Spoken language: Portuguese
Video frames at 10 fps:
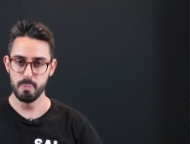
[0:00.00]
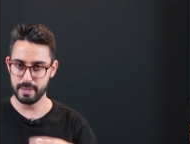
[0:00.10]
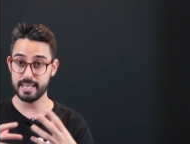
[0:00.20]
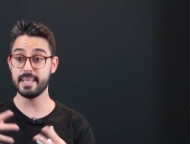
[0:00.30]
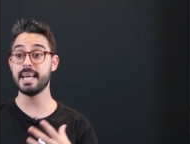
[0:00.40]

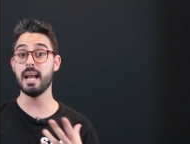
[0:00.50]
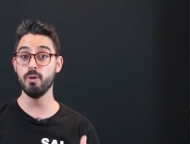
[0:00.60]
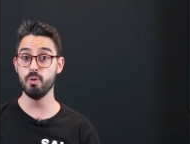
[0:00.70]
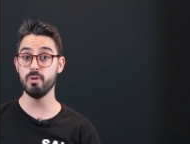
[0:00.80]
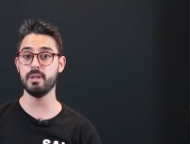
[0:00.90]
Porque tem
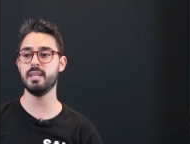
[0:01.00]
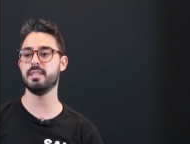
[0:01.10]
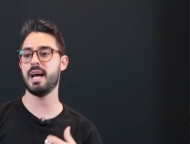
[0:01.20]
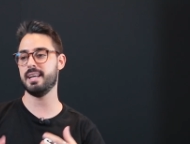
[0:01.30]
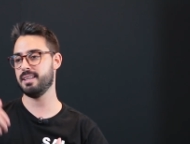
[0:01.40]
aluno que
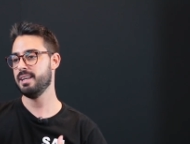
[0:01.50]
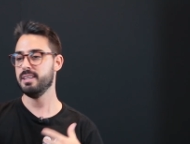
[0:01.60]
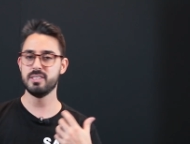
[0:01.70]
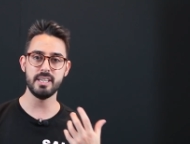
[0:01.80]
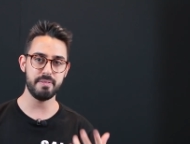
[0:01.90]
já
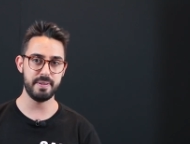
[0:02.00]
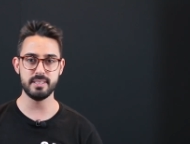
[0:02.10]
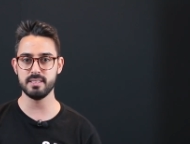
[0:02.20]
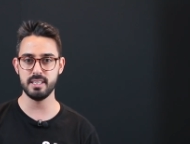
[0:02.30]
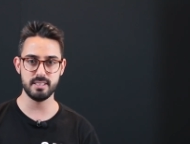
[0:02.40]
tinha
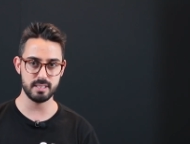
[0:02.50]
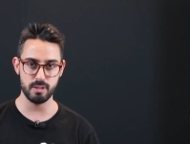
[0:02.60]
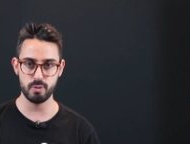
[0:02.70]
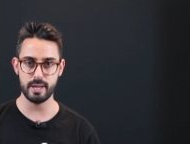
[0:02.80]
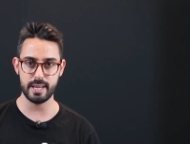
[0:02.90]
feito a
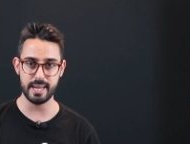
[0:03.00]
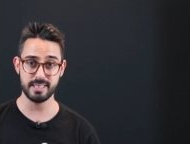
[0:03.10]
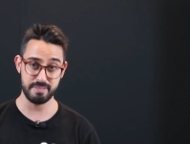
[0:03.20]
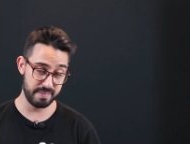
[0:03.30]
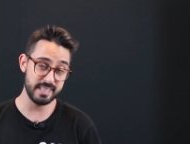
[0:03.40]
inscrição do Enem,
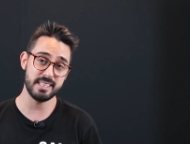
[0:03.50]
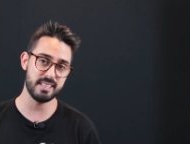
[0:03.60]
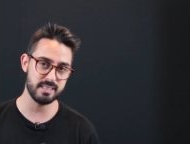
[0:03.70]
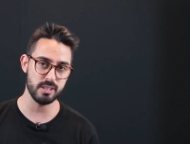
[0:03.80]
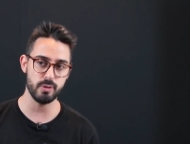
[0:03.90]
já fez a
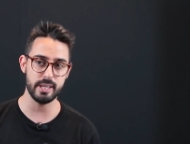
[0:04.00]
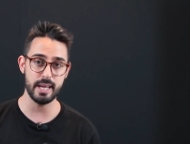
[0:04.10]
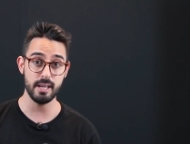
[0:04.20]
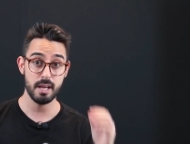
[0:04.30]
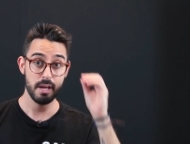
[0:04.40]
inscrição do
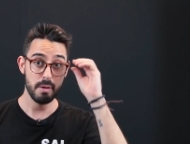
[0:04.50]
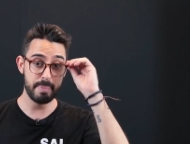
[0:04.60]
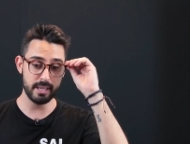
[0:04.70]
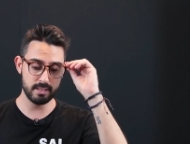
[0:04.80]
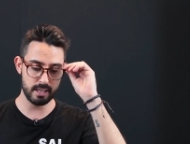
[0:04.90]
Enem,
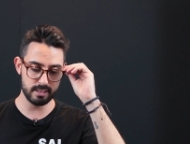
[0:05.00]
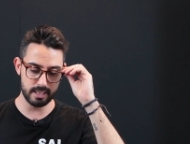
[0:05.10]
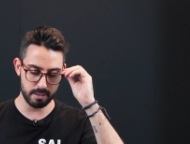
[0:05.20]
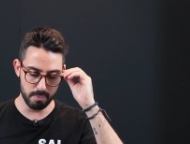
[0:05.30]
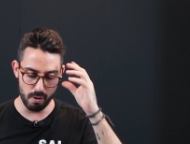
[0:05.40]
pensando
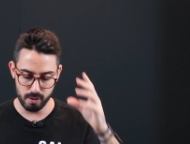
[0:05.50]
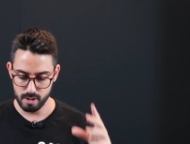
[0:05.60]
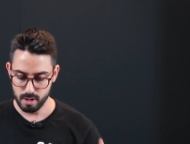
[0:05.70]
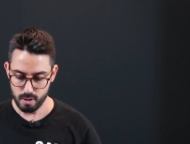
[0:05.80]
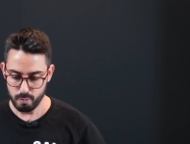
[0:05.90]
assim: bom,
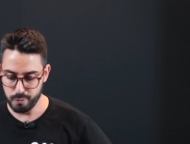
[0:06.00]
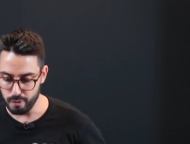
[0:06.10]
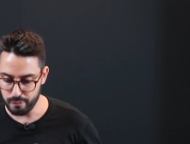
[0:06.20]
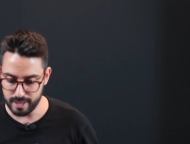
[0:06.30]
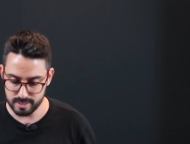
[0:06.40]

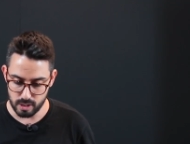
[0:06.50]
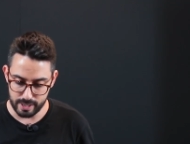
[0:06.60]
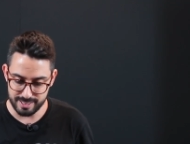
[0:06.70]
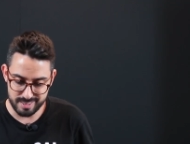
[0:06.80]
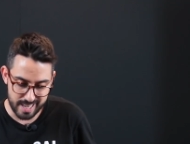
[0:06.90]
vou fazer o
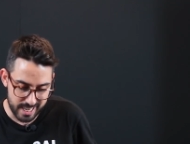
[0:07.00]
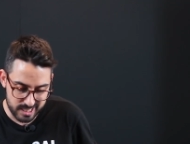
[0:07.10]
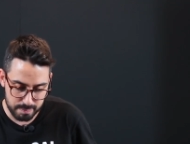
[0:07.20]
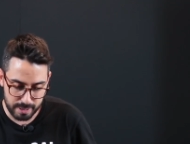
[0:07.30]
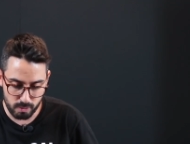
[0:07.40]

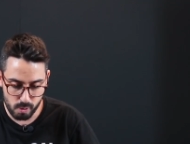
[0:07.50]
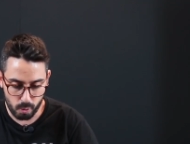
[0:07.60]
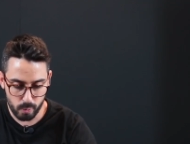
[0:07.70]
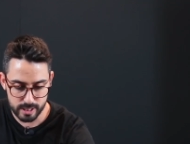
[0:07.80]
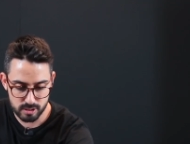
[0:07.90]
Enseja para
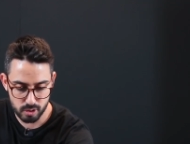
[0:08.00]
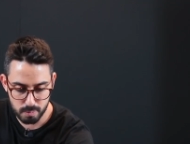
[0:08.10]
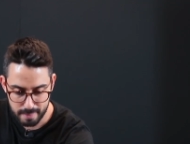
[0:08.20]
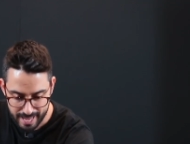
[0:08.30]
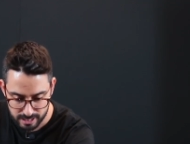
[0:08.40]
concluir o ensino
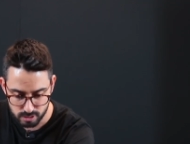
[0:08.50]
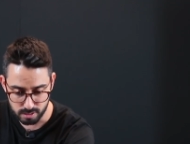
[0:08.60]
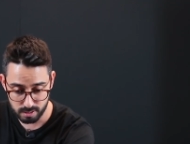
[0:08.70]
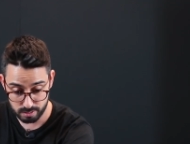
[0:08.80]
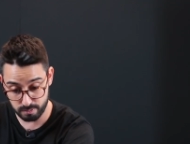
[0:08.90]

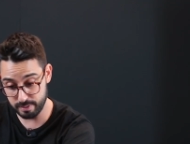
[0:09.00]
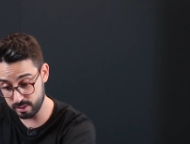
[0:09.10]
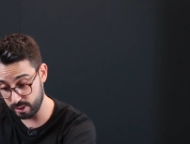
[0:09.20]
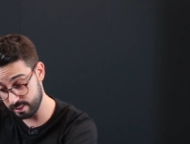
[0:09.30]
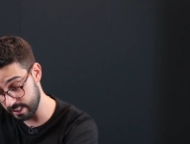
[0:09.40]
médio, vou
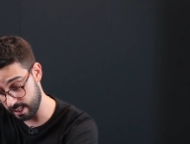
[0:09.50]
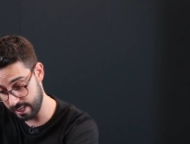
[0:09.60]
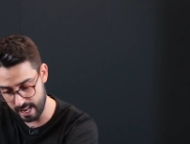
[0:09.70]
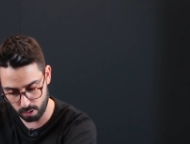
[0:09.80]
fazer o Enseja lá em